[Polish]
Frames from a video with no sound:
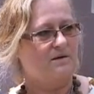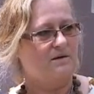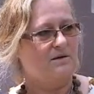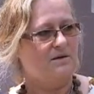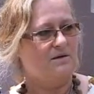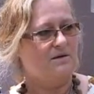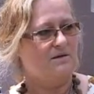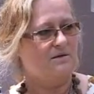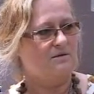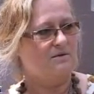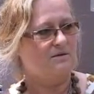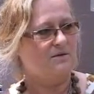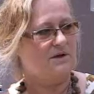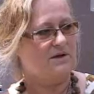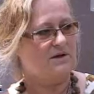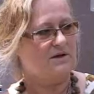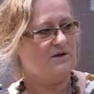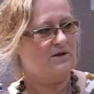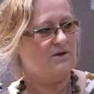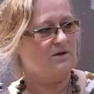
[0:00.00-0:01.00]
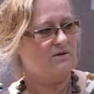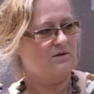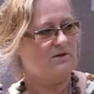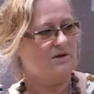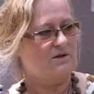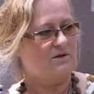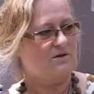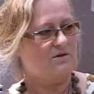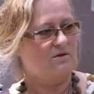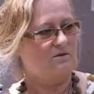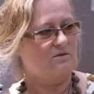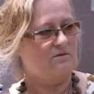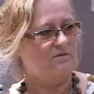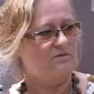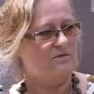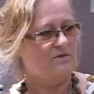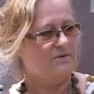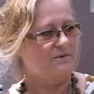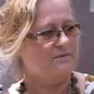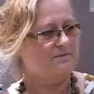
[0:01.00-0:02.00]
y, taki
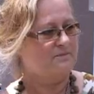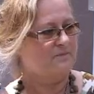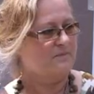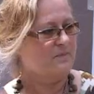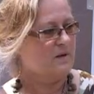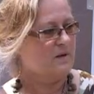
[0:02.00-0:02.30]
dodatkowy,